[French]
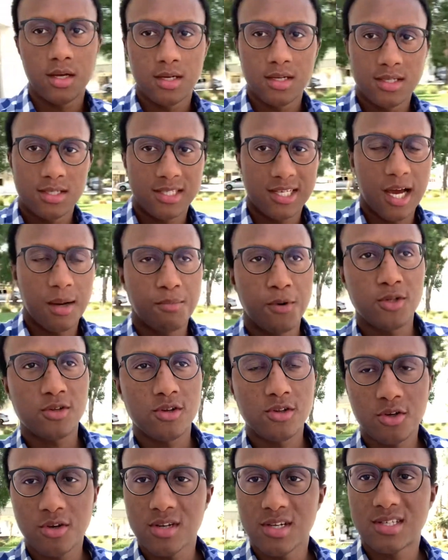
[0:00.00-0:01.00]
C'est
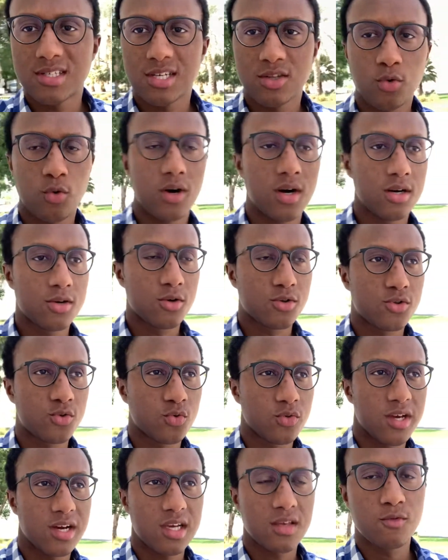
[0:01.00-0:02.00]
important de connaître ses droits quand
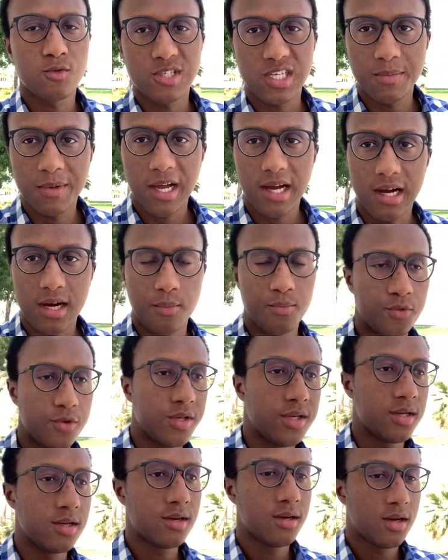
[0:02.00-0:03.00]
on arrive aux Émirats Arabes
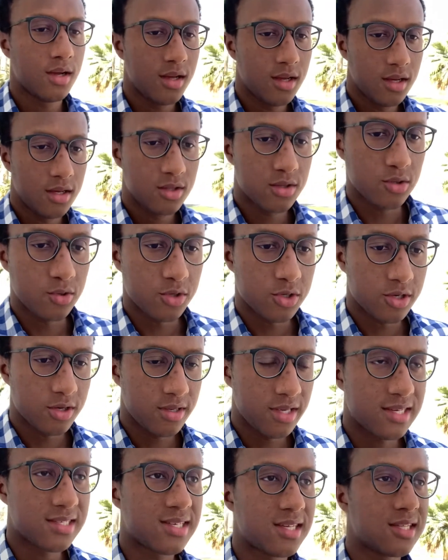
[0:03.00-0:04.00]
Unis. Donc euh,
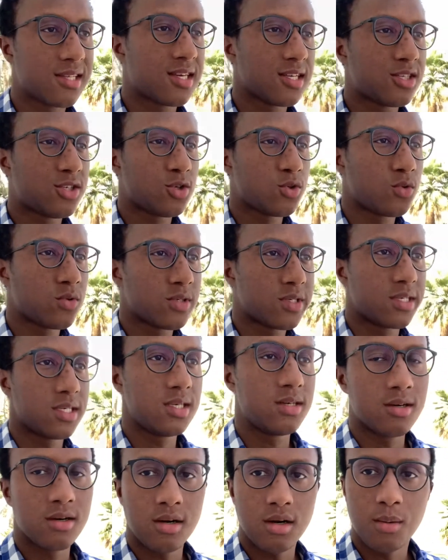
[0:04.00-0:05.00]
il y a cette question
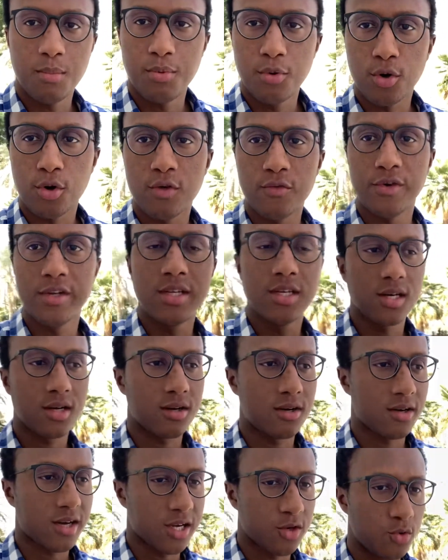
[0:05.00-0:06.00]
qui euh, peut revenir
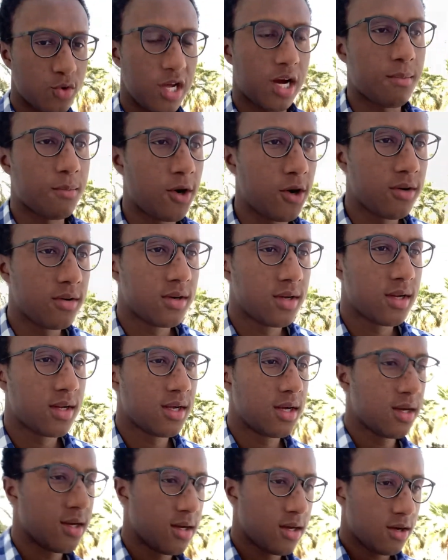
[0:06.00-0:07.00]
euh, régulièrement,
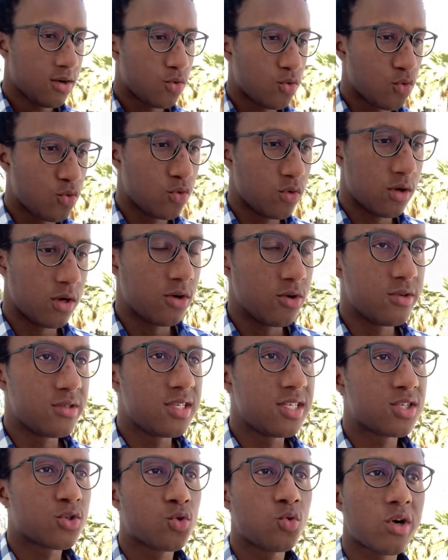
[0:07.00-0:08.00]
où le
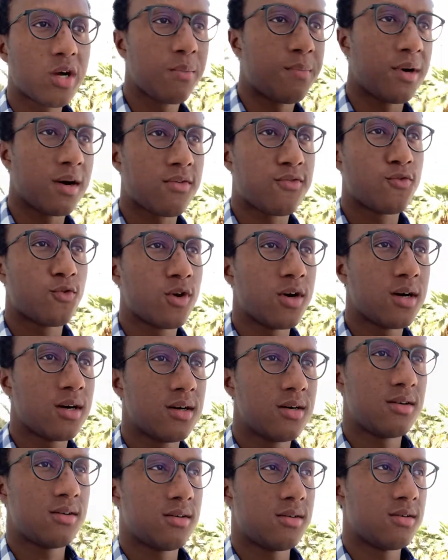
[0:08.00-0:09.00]
discours est
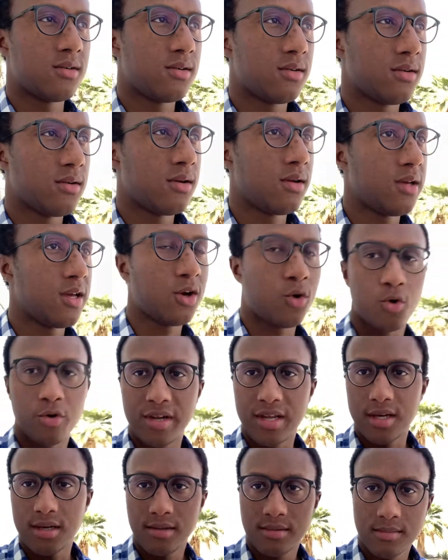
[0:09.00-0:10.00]
parfois
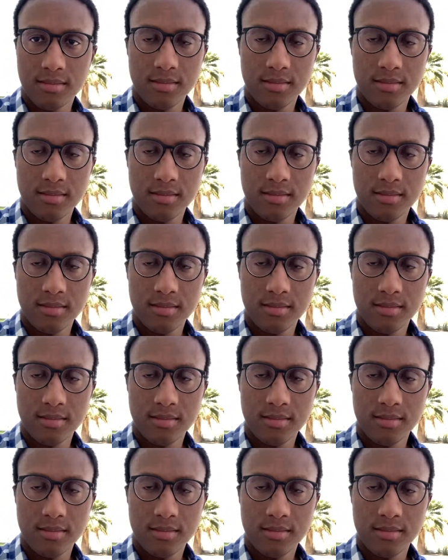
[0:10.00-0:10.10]
erroné.